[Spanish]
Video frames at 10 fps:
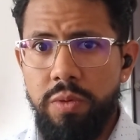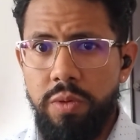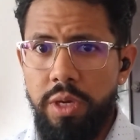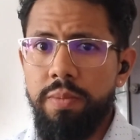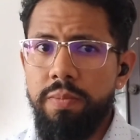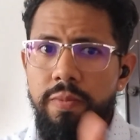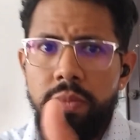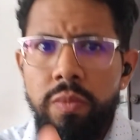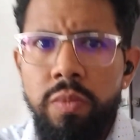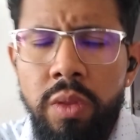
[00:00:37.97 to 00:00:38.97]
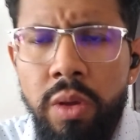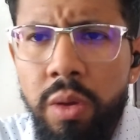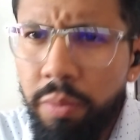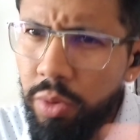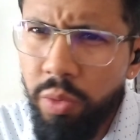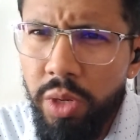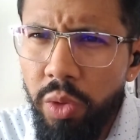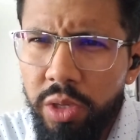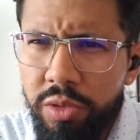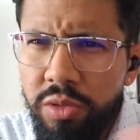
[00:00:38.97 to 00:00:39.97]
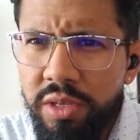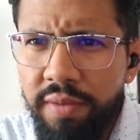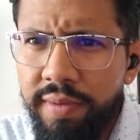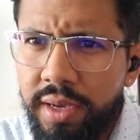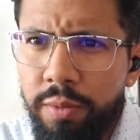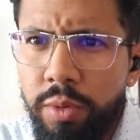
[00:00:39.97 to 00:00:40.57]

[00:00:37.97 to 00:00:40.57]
¿Ok? ¿Por qué una educación científica?